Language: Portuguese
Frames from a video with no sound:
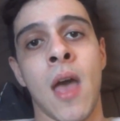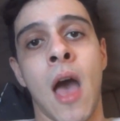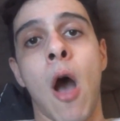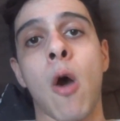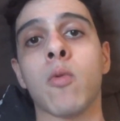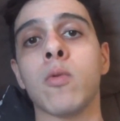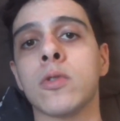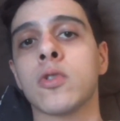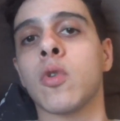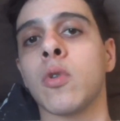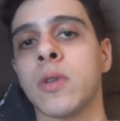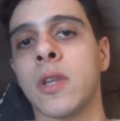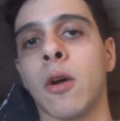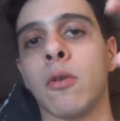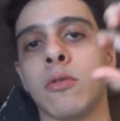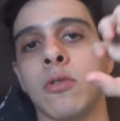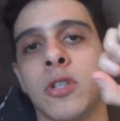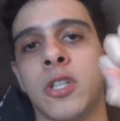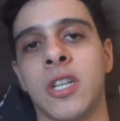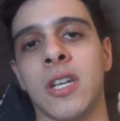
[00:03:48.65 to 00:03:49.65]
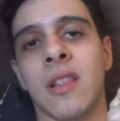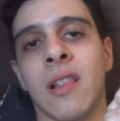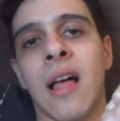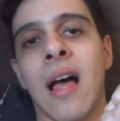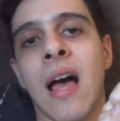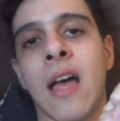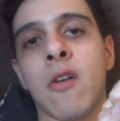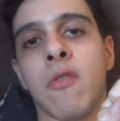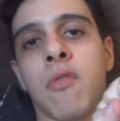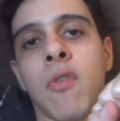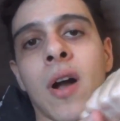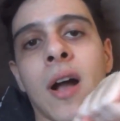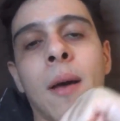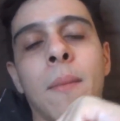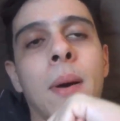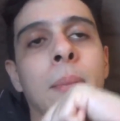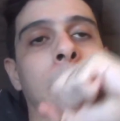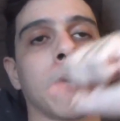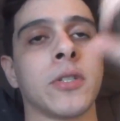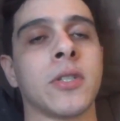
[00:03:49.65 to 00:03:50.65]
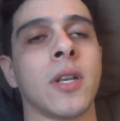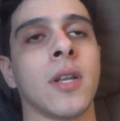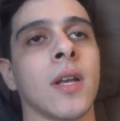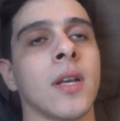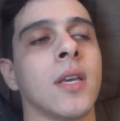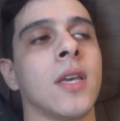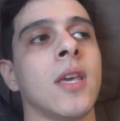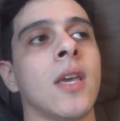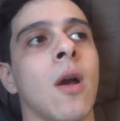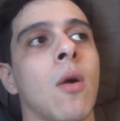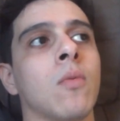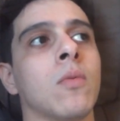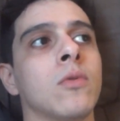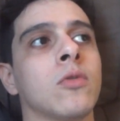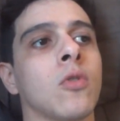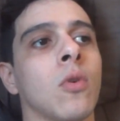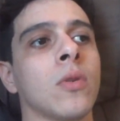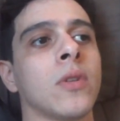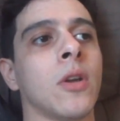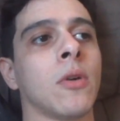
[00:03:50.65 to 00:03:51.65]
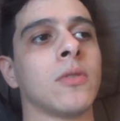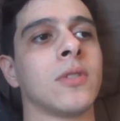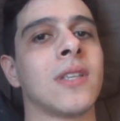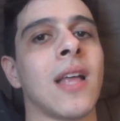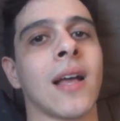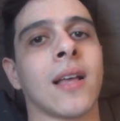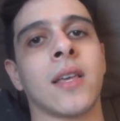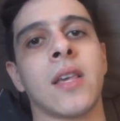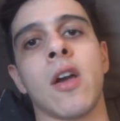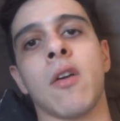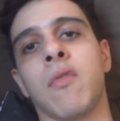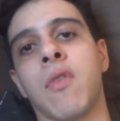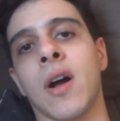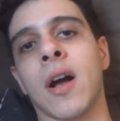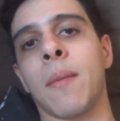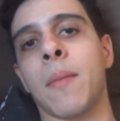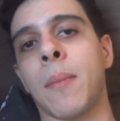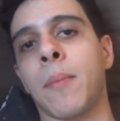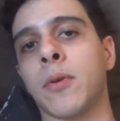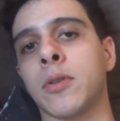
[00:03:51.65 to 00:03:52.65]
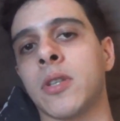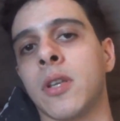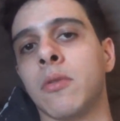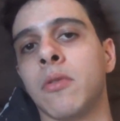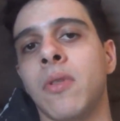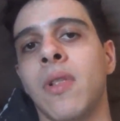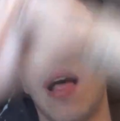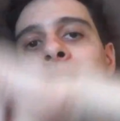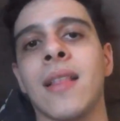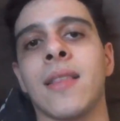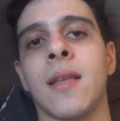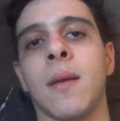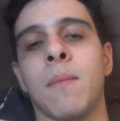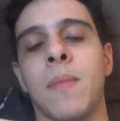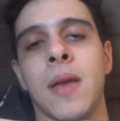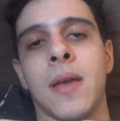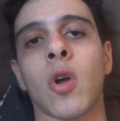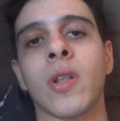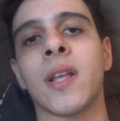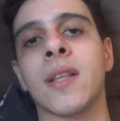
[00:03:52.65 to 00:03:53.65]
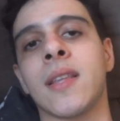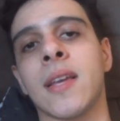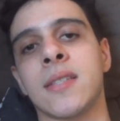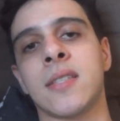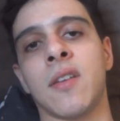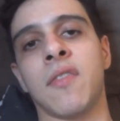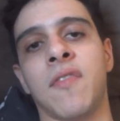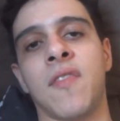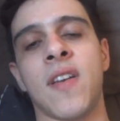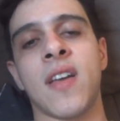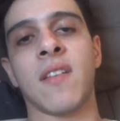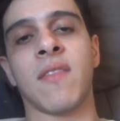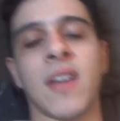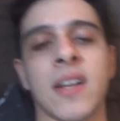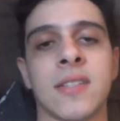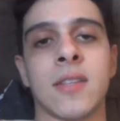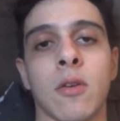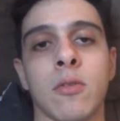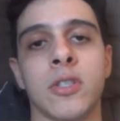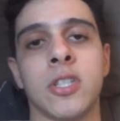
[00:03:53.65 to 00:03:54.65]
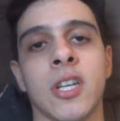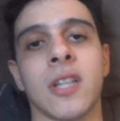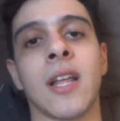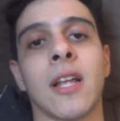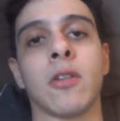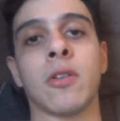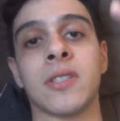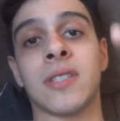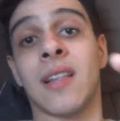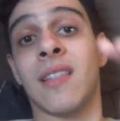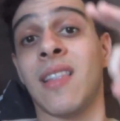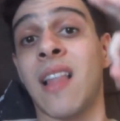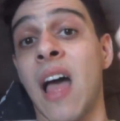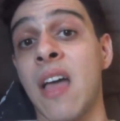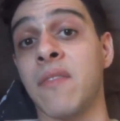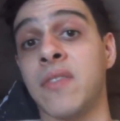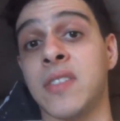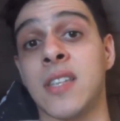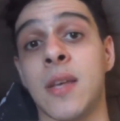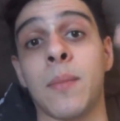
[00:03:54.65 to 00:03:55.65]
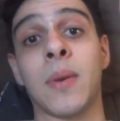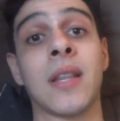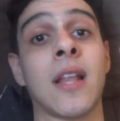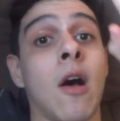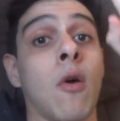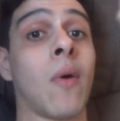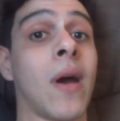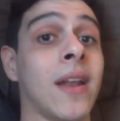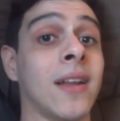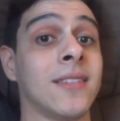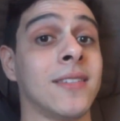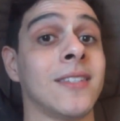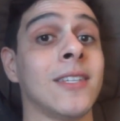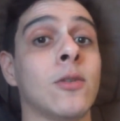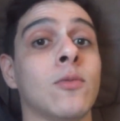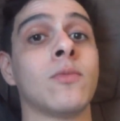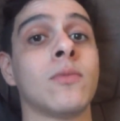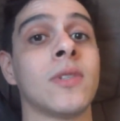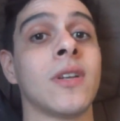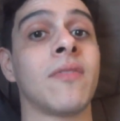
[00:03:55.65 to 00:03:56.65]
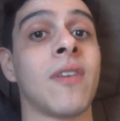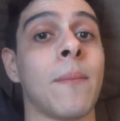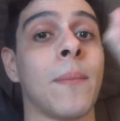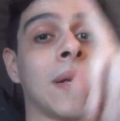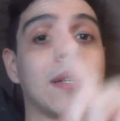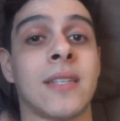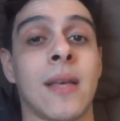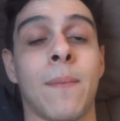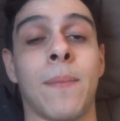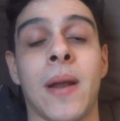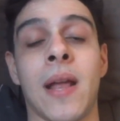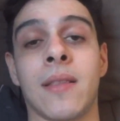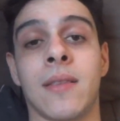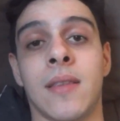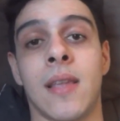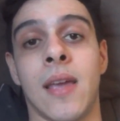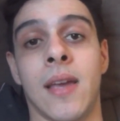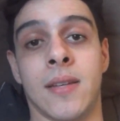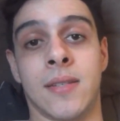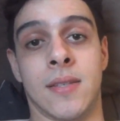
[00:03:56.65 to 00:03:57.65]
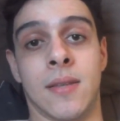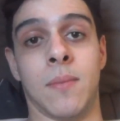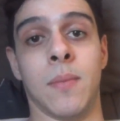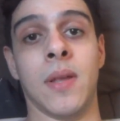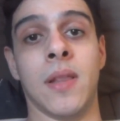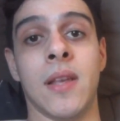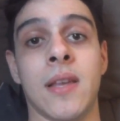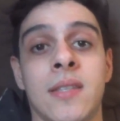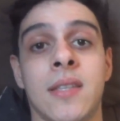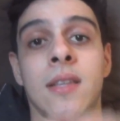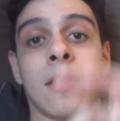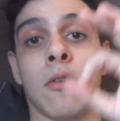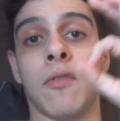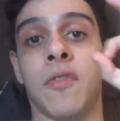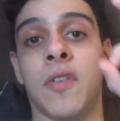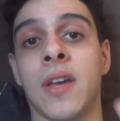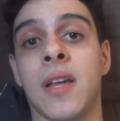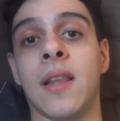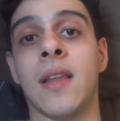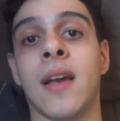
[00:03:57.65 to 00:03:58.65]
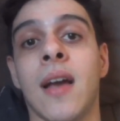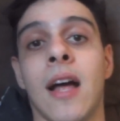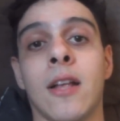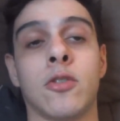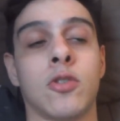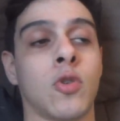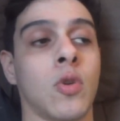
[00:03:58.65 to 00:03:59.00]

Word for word: Alguns conteúdos de lá eu vou acabar postando aqui, alguns conteúdos daqui eu vou acabar postando lá também. Toda terça-feira vai ser o dia da nossa live semanal. Era segunda, vai passar para terça, beleza? Então fiquem ligados.